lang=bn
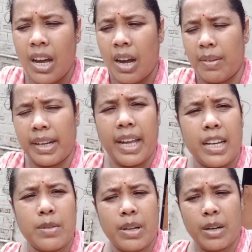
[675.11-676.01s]
আবার
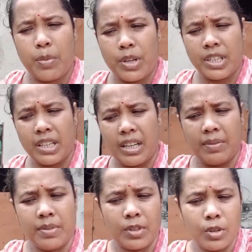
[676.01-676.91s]
গ্যারেজ ভাড়ার পয়সা দিলাম
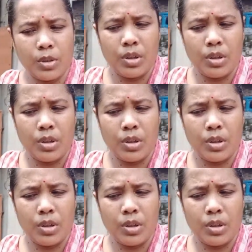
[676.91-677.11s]
তো